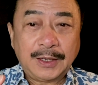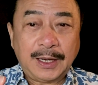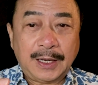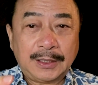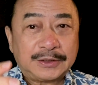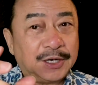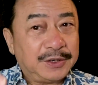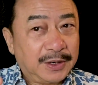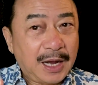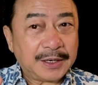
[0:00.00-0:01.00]
uh, xin
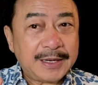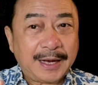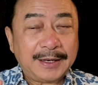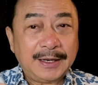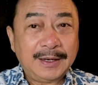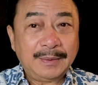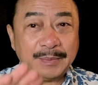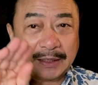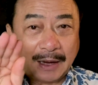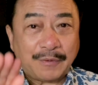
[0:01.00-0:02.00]
được ẩn danh.
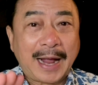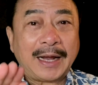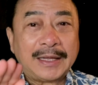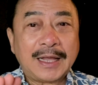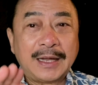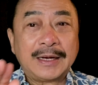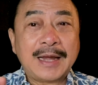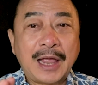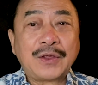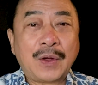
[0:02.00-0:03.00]
Việt Thảo đặt cái tên
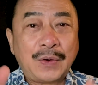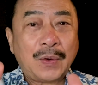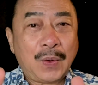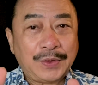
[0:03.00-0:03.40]
để cho nó có